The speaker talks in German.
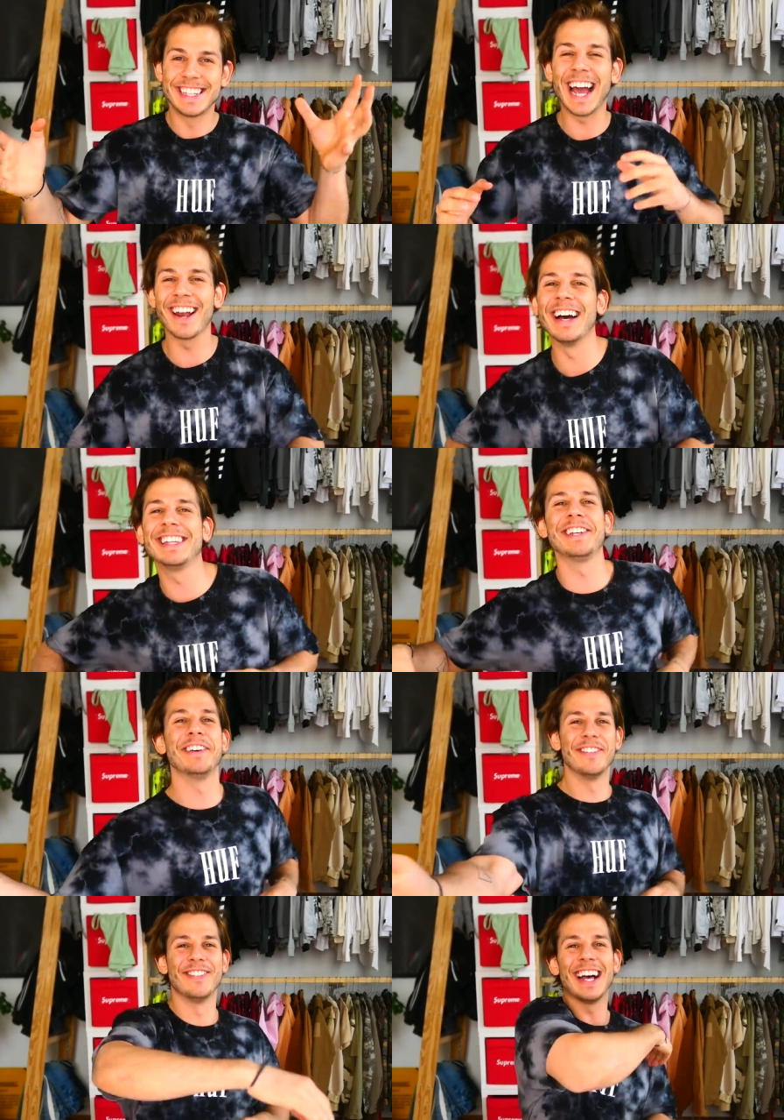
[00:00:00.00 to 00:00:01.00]
Der
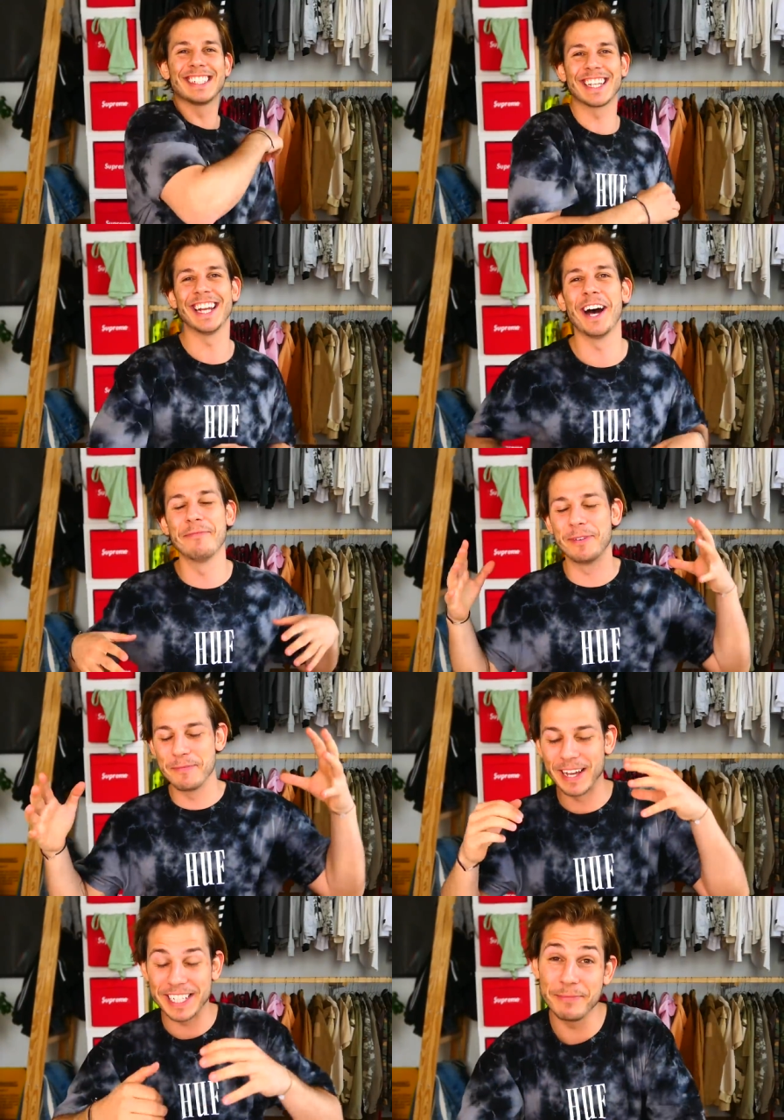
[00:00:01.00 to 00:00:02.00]
Leute, was geht ab?
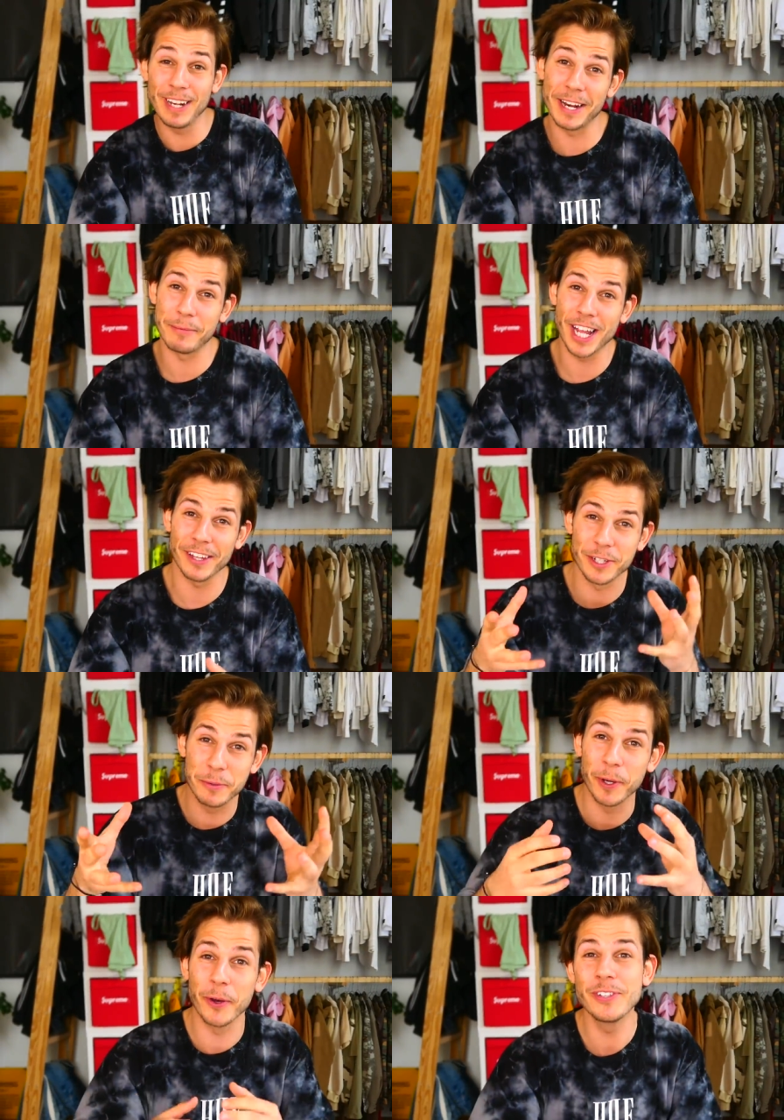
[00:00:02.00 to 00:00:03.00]
Maximilian am Start und
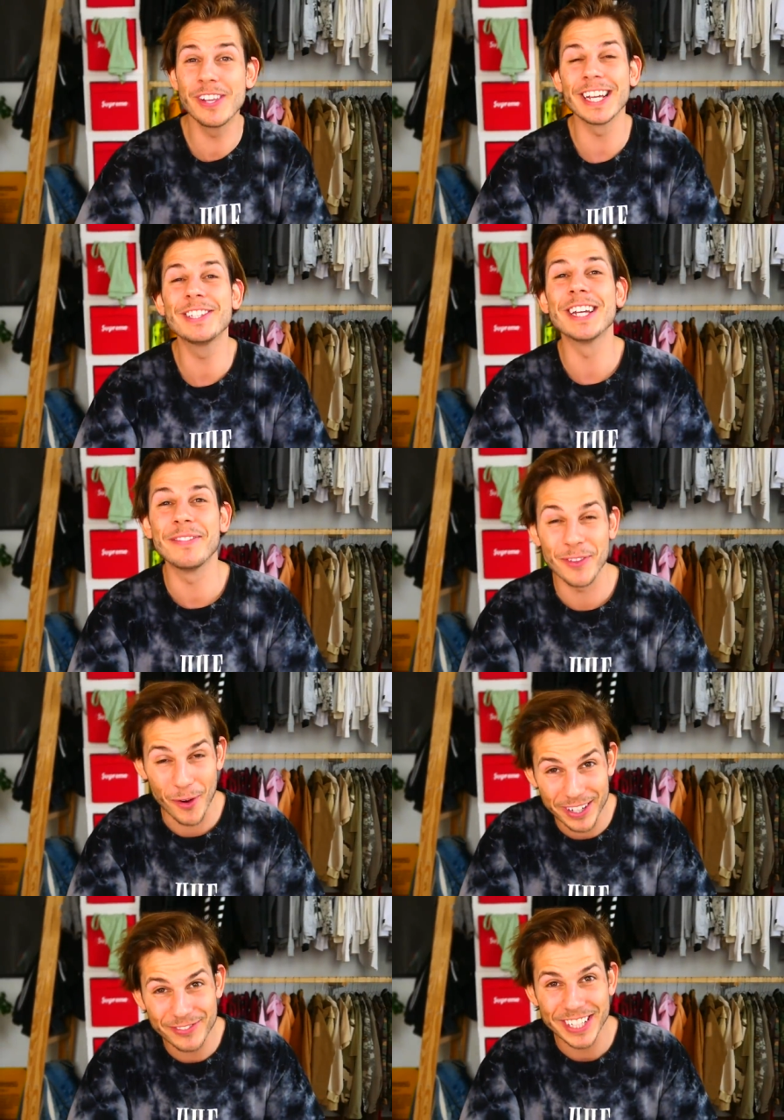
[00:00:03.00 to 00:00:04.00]
ich begrüße euch zu einem
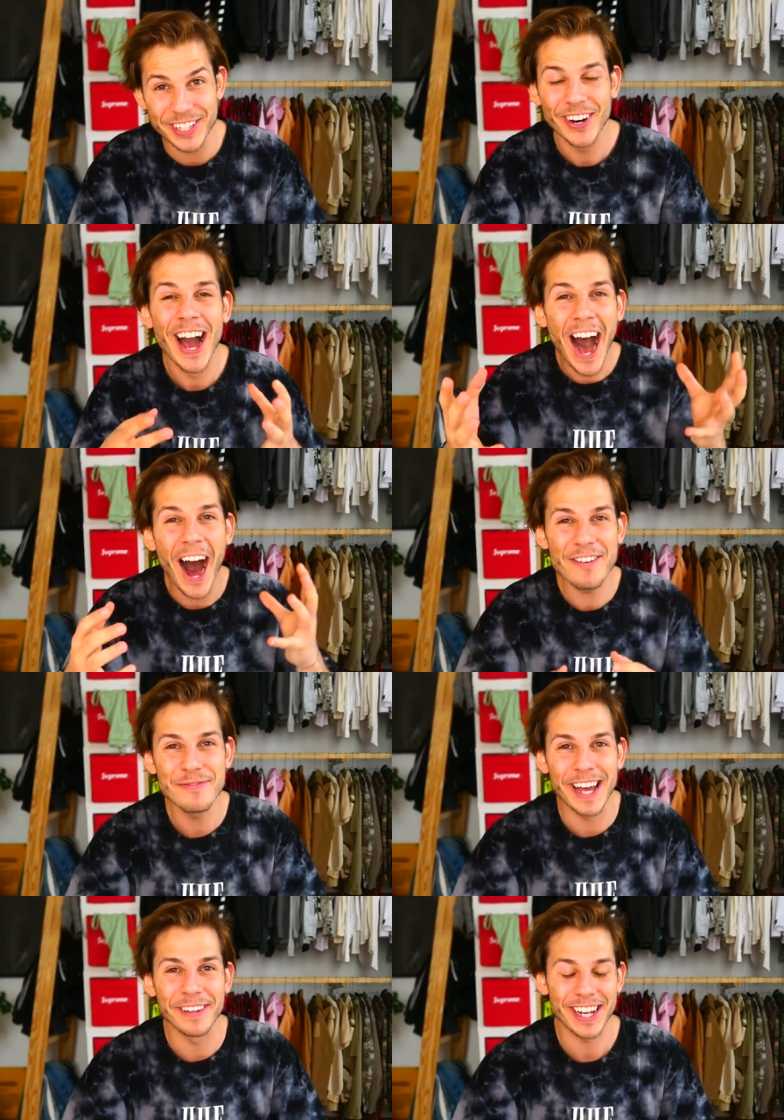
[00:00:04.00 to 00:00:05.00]
neuen Video auf
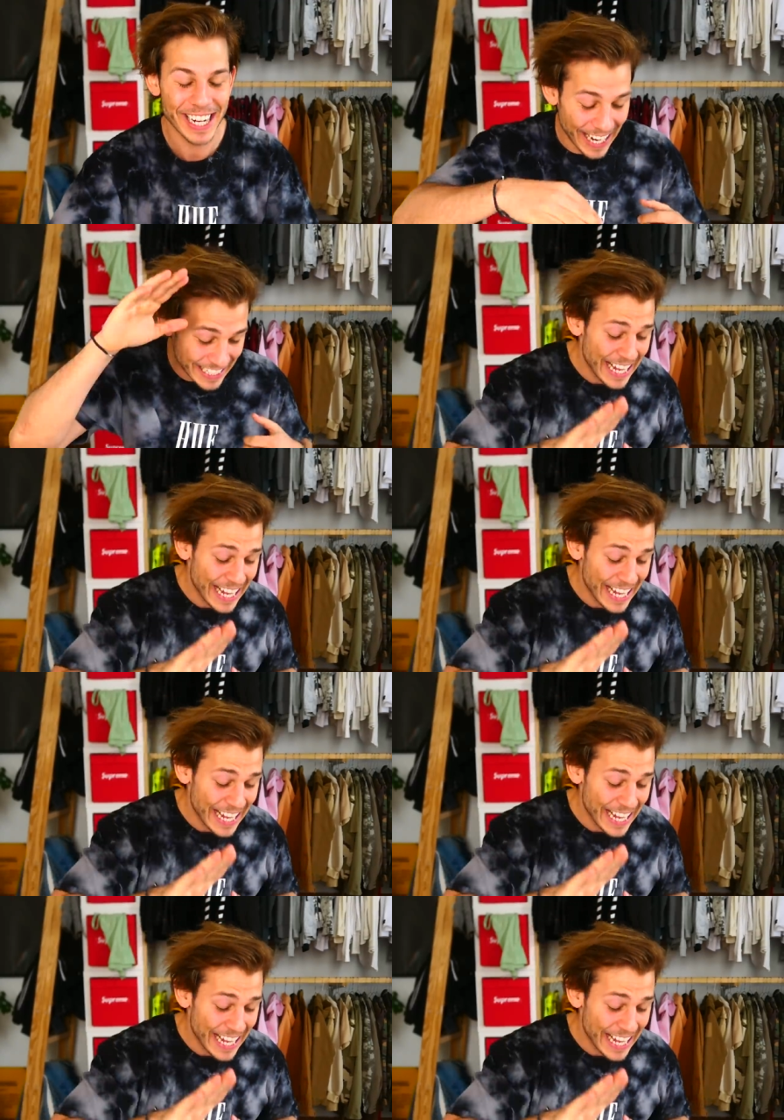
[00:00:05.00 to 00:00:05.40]
meinem Kanal.